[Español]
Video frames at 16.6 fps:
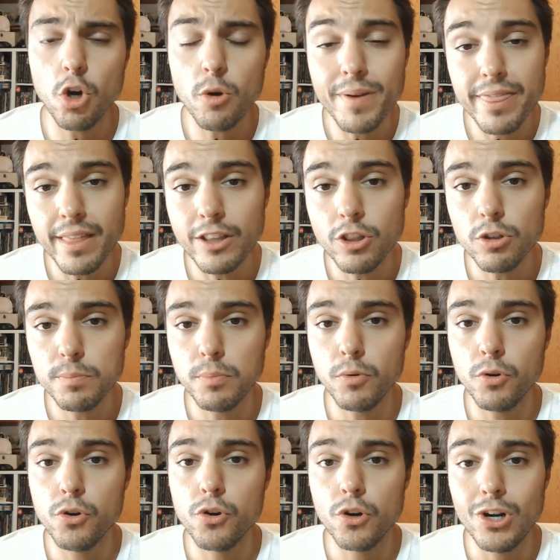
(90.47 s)
Comenzando
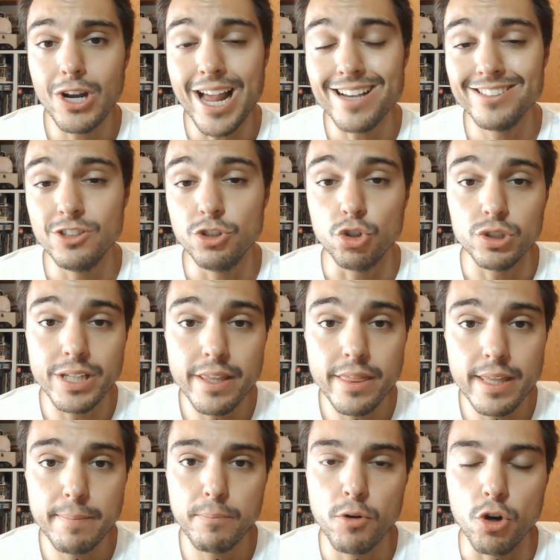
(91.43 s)
por las
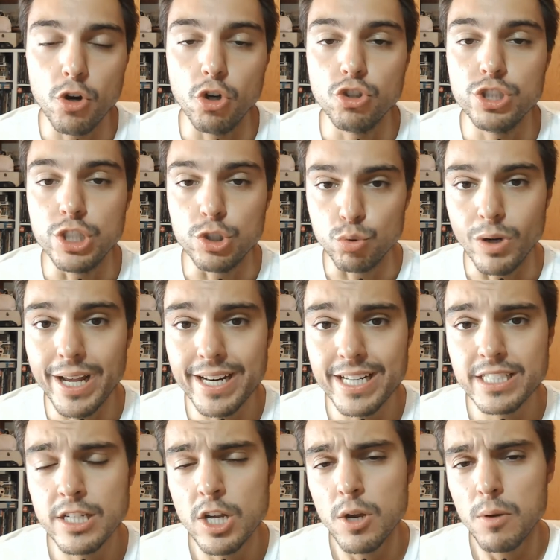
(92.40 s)
noticias, por los
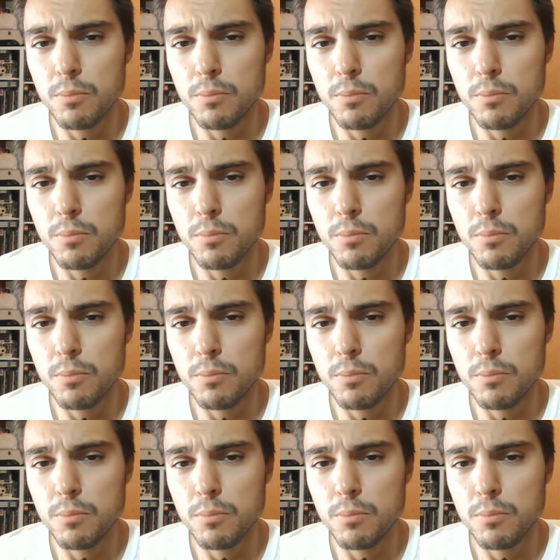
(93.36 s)
titulares,